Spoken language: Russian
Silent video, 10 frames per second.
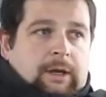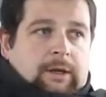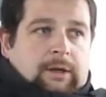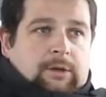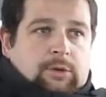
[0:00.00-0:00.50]

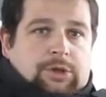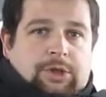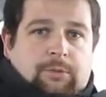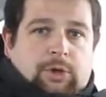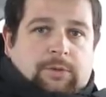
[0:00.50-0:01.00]
Э, то есть,
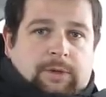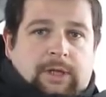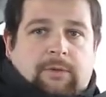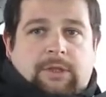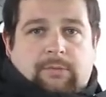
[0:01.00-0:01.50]
чем больше
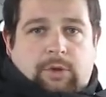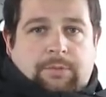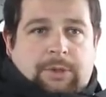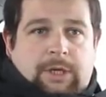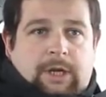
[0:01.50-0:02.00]
вкладывали, тем больше
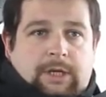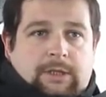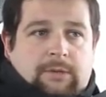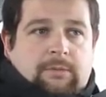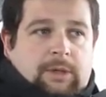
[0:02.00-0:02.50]

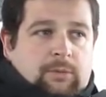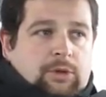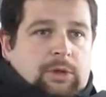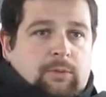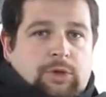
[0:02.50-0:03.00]
потеряете, потому
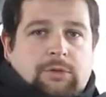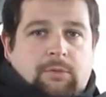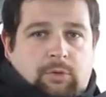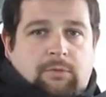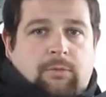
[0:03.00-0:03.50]
что имущество
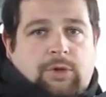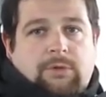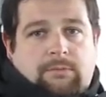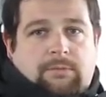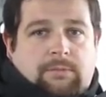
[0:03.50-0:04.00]
будет в
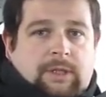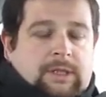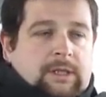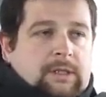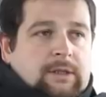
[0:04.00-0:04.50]
большем
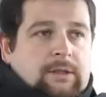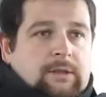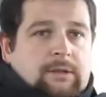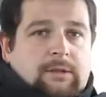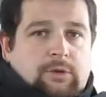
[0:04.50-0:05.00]

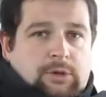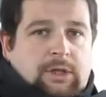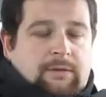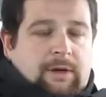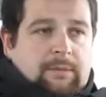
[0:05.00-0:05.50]
проценте
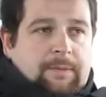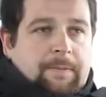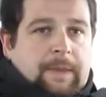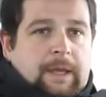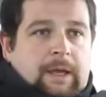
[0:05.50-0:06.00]
создано вами.
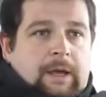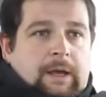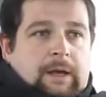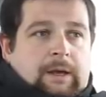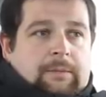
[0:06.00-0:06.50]

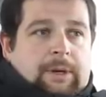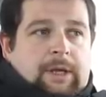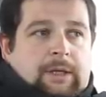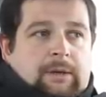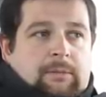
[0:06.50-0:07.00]
При
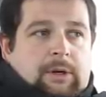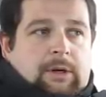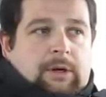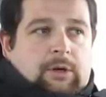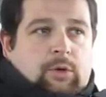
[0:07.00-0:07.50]
этом,
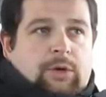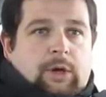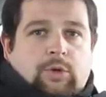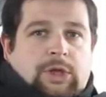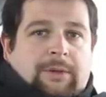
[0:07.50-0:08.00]
э, кто
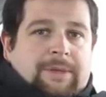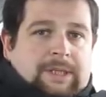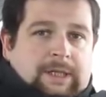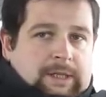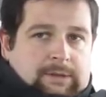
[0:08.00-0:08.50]
нарушил
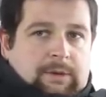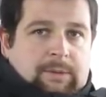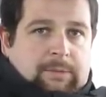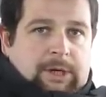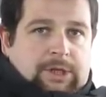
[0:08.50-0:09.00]
обязательства,
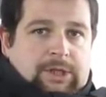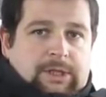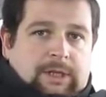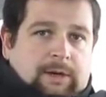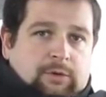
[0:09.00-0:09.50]
именно брачные,
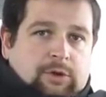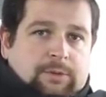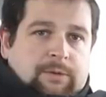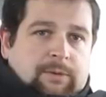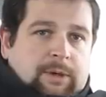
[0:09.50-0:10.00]
из-за кого,
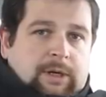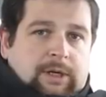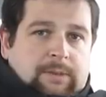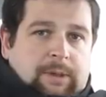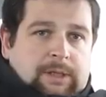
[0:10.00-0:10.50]
собственно, брак
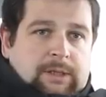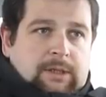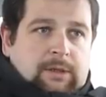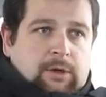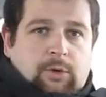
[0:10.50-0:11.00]

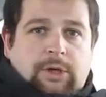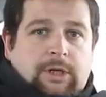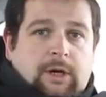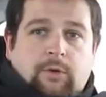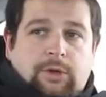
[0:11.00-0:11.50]
распался, роли
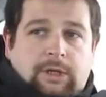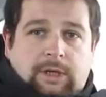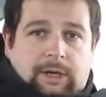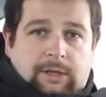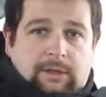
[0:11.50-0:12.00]
никакой не
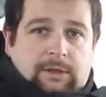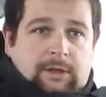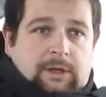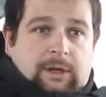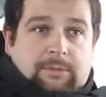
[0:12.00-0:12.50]
играет.
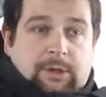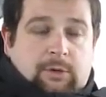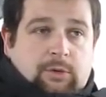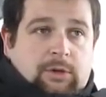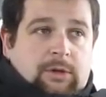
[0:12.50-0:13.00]

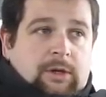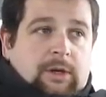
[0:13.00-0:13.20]
Абсолютно.